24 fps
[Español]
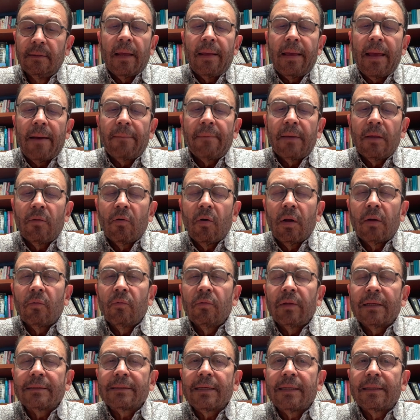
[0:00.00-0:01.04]
Y ha habido
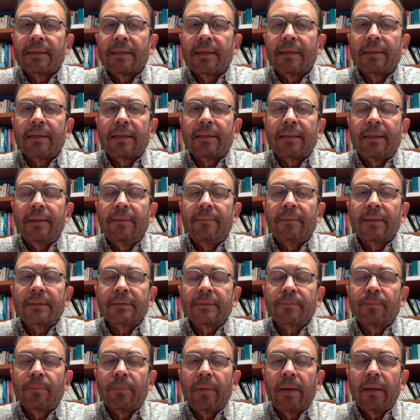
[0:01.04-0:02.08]
algunas
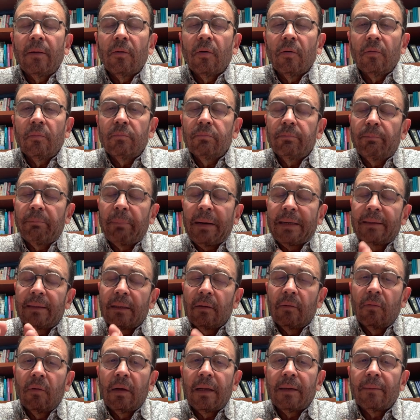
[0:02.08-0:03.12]
alternativas, pero
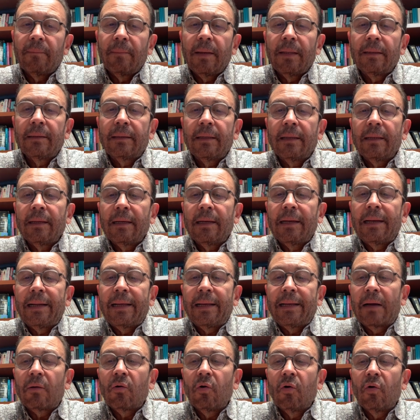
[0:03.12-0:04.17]
particularmente
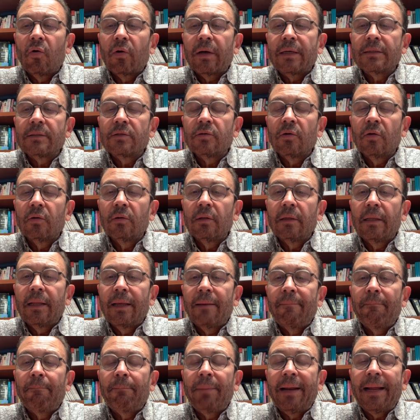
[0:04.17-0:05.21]
la colocación de
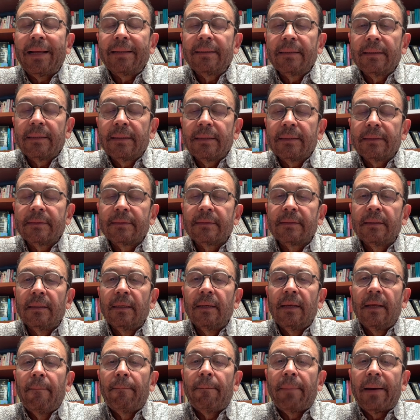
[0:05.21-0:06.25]
implantes
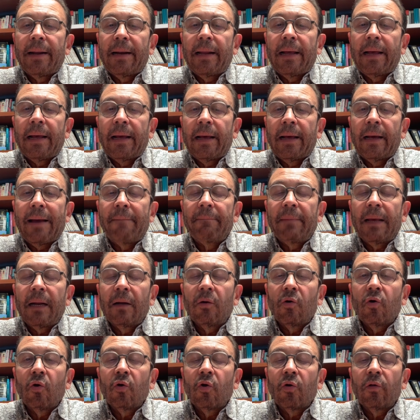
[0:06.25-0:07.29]
para cambiar
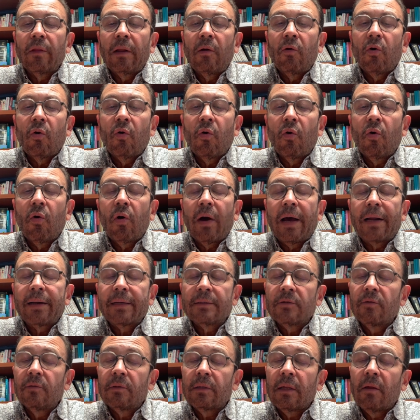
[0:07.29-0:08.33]
el color del ojo ha
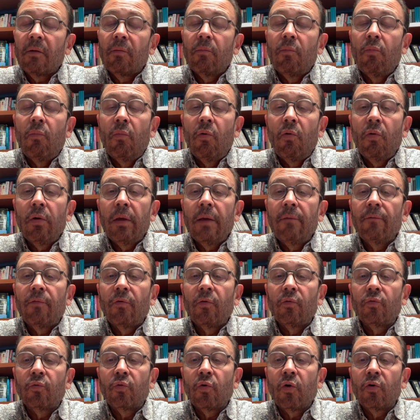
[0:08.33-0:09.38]
resultado muy
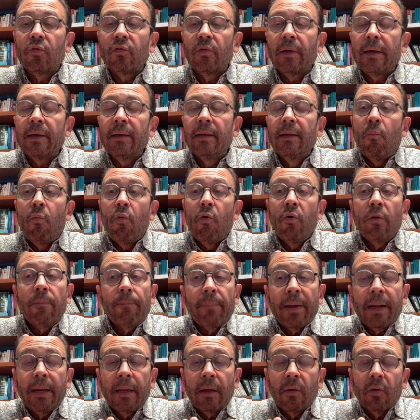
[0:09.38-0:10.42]
infructuosa, muy
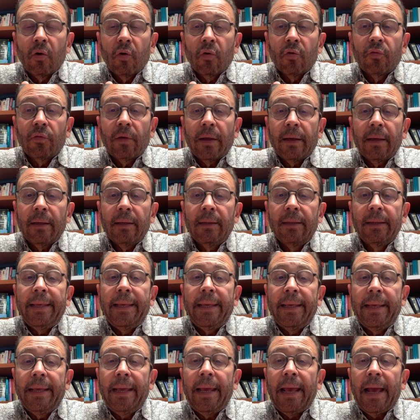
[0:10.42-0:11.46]
peligrosa
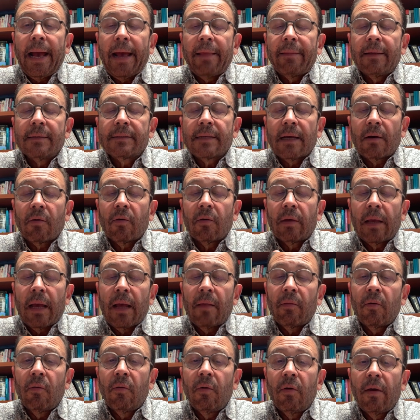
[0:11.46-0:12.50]
y ha
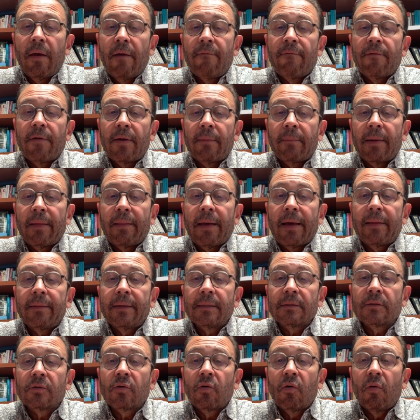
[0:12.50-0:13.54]
desarrollado
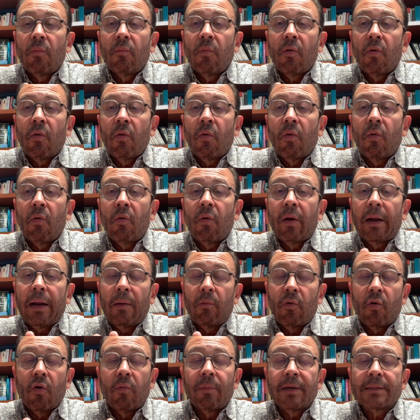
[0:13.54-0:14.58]
enfermedades como
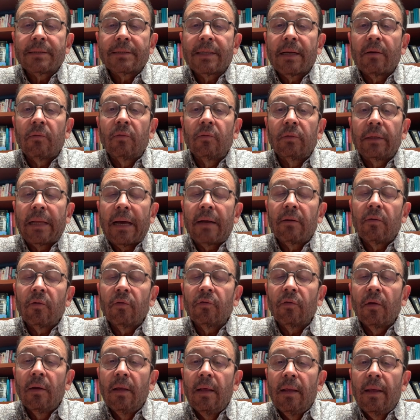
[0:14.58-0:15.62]
glaucomas
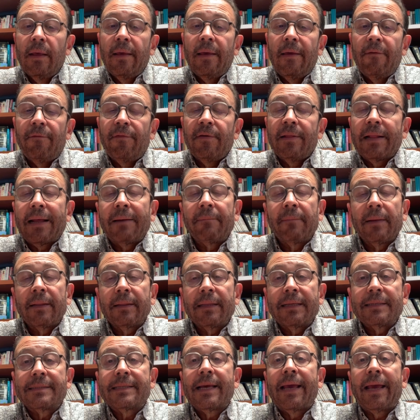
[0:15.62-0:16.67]
secundarios y
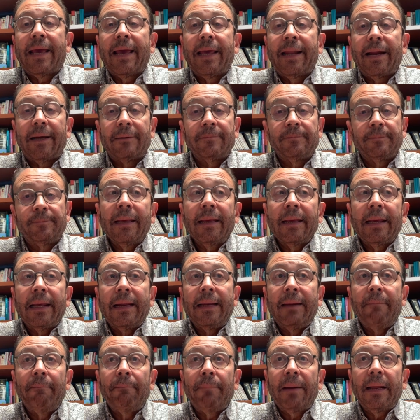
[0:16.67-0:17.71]
finalmente ceguera el
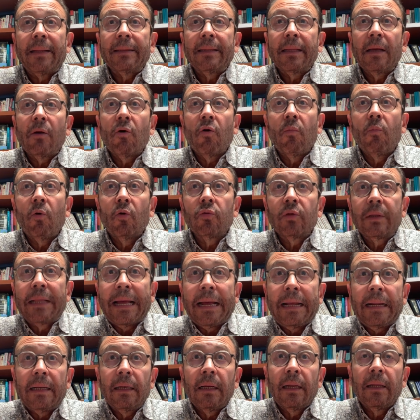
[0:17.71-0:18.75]
implante como
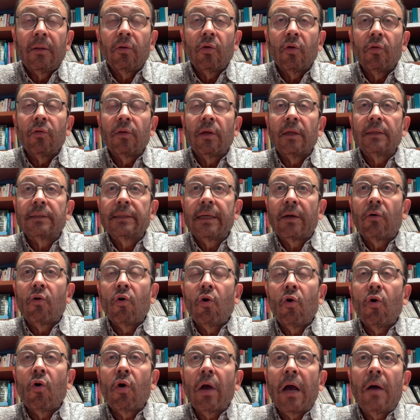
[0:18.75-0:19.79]
tal, en donde se
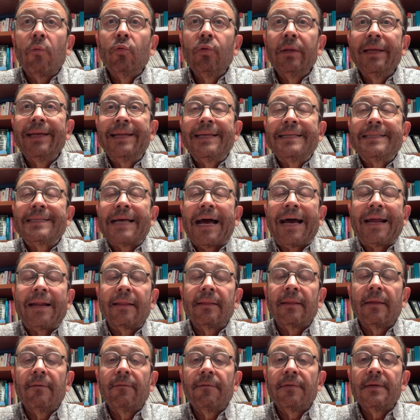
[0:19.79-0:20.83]
coloca un iris
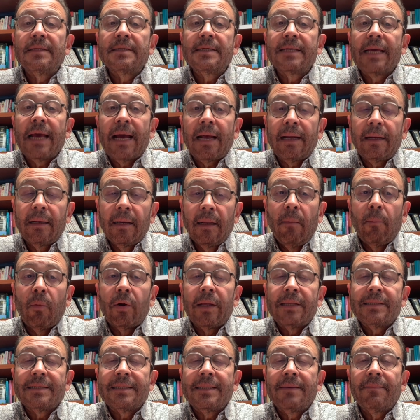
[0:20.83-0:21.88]
artificial por
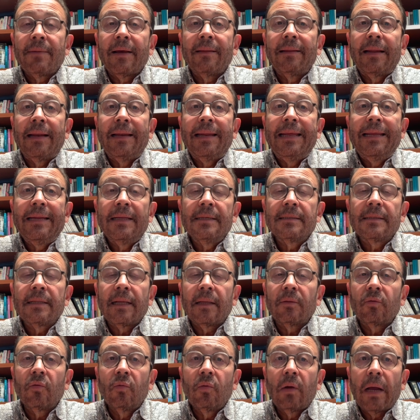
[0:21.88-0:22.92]
encima del iris
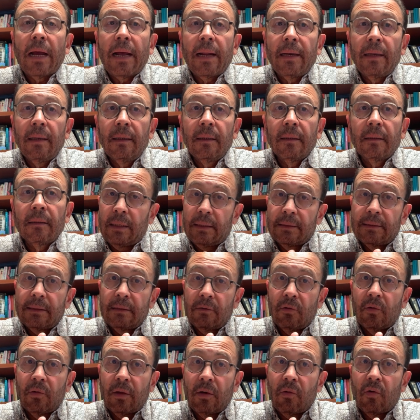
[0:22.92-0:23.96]
natural, que es
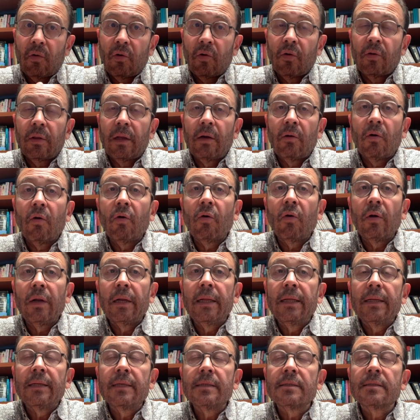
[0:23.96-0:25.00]
lo de color del ojo, el
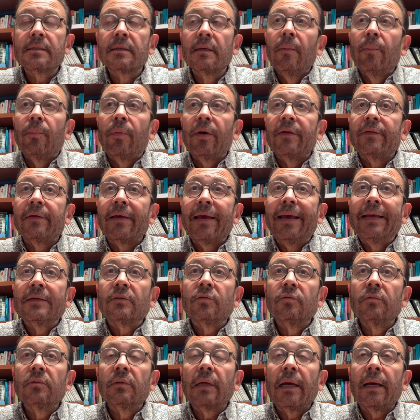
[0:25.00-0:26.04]
iris, pues es,
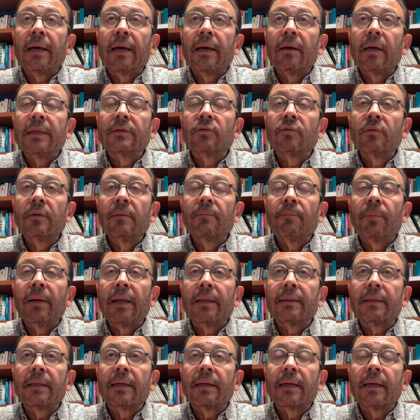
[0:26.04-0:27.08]
una, es un
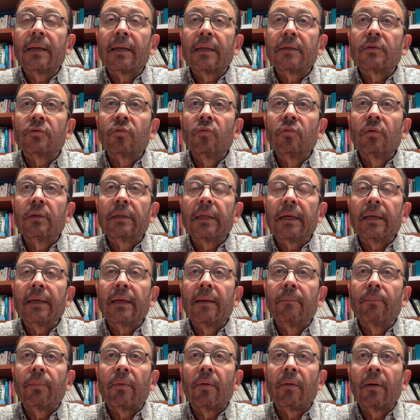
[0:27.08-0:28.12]
implante que resulta
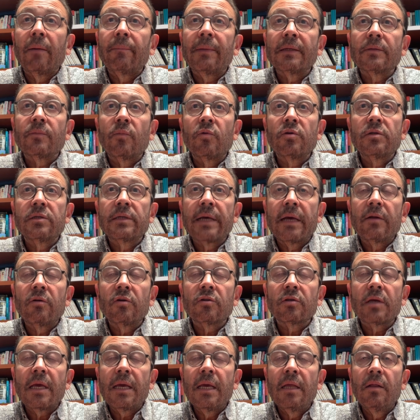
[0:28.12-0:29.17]
en problemas muy
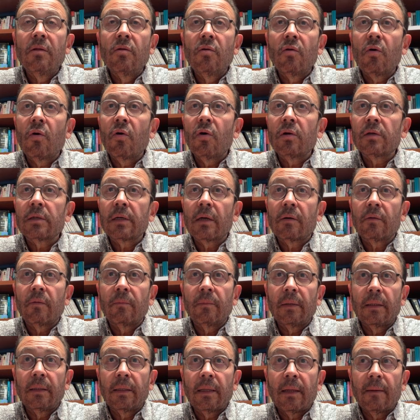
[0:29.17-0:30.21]
serios y no es
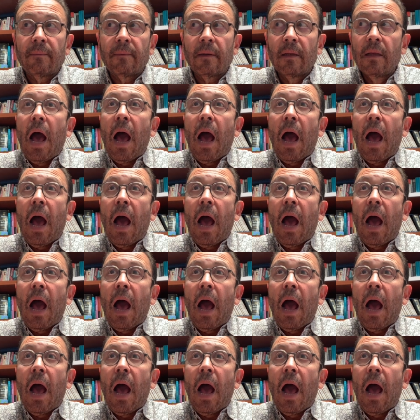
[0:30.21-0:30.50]
recomendable.